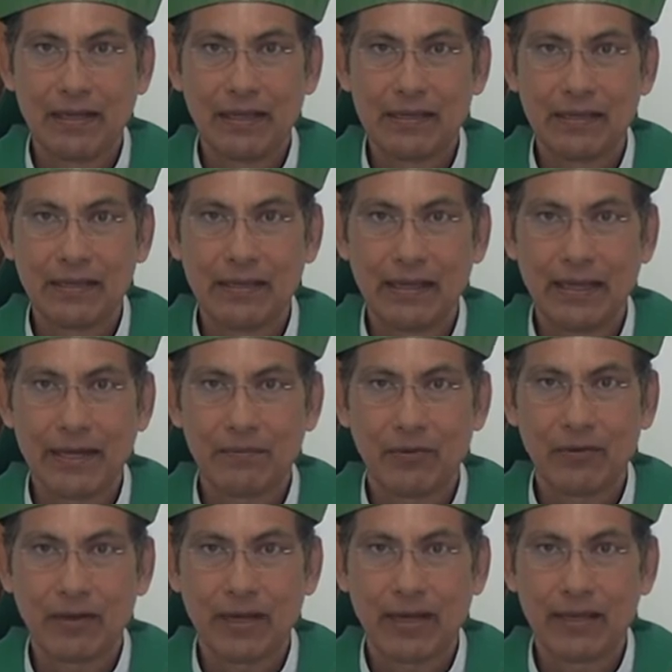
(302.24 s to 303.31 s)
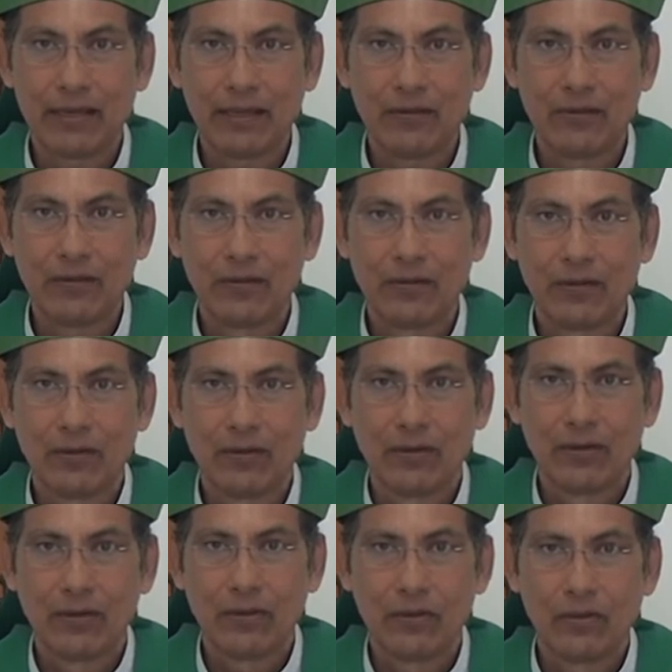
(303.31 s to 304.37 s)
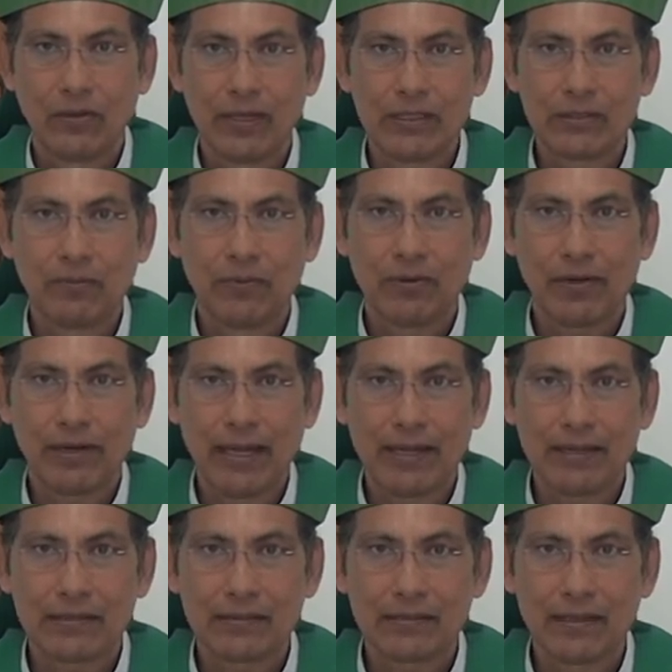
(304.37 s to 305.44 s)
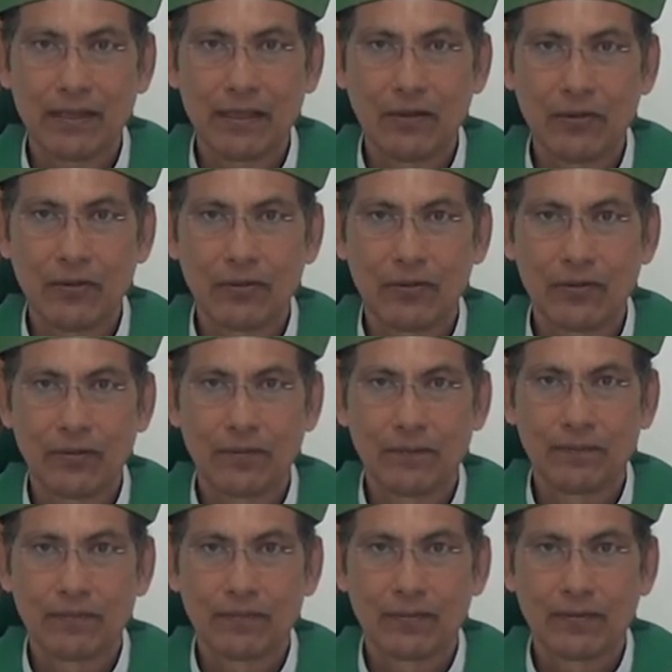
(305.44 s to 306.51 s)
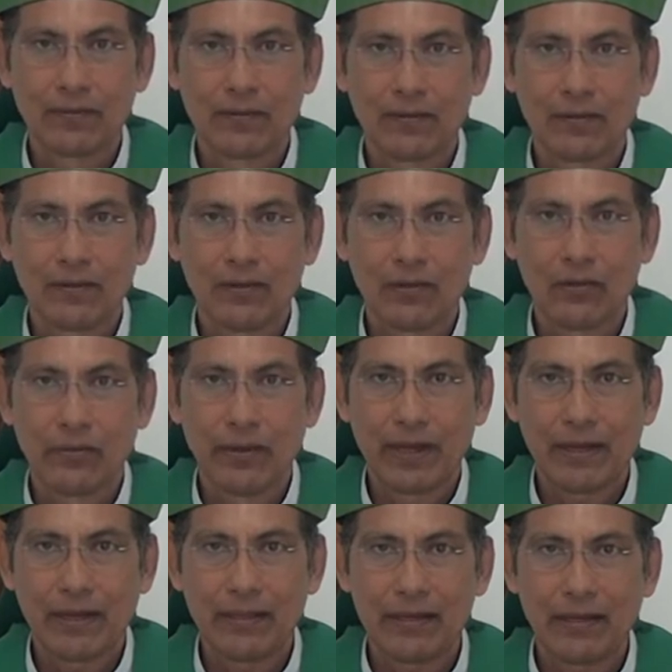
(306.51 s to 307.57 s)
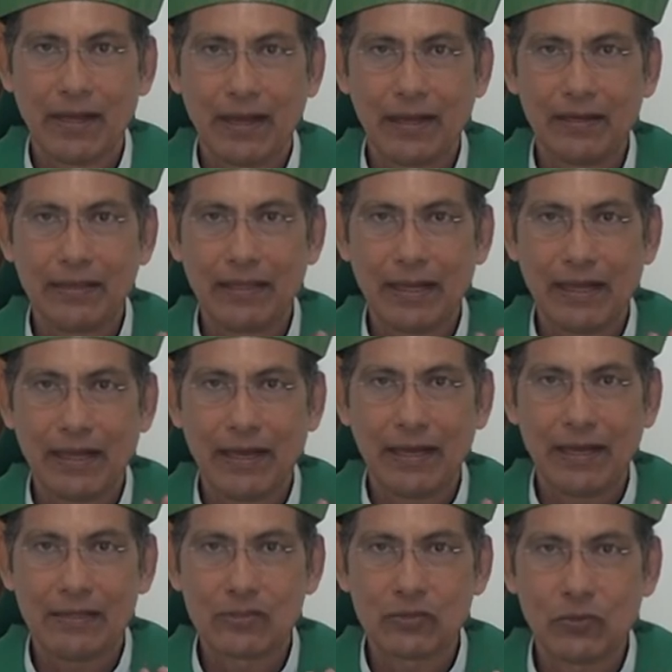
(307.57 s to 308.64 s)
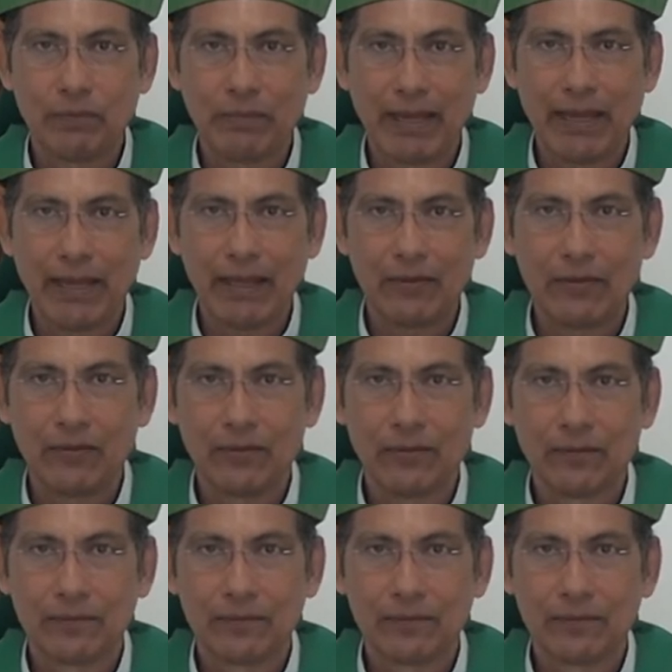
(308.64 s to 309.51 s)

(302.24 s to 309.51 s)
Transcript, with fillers: leña del árbol caído no es burlarse del otro, no es restregarle en la cara su pecado,